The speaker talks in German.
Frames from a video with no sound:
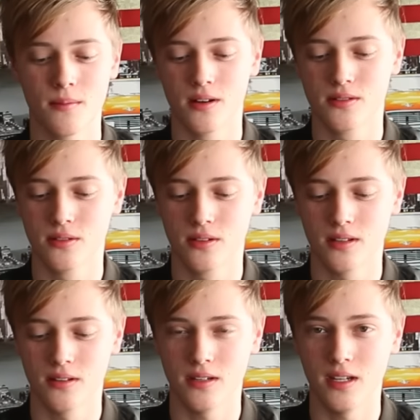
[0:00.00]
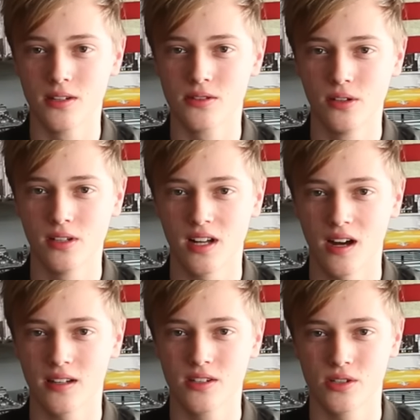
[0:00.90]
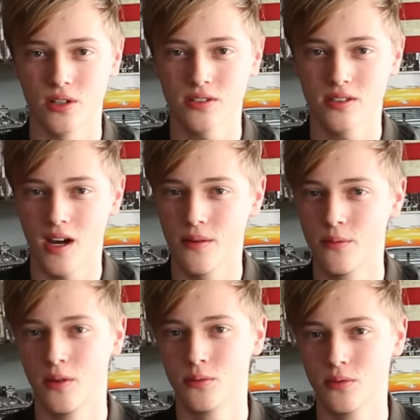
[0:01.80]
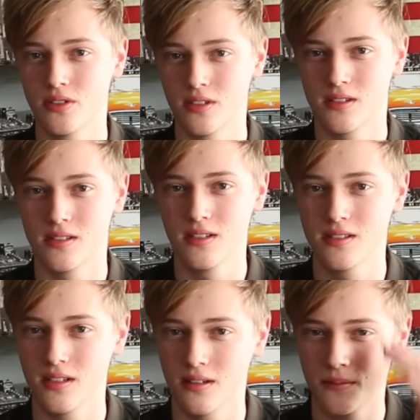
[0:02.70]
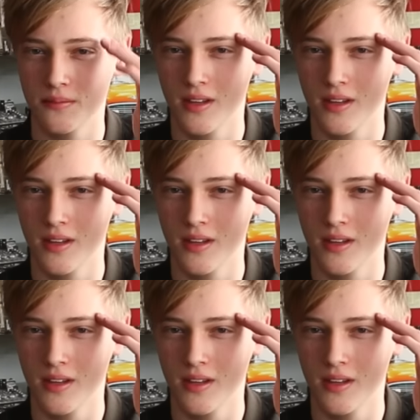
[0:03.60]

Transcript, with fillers: Also jeder soll die gleichen Chancen haben und wenn du das jetzt siehst, Digga,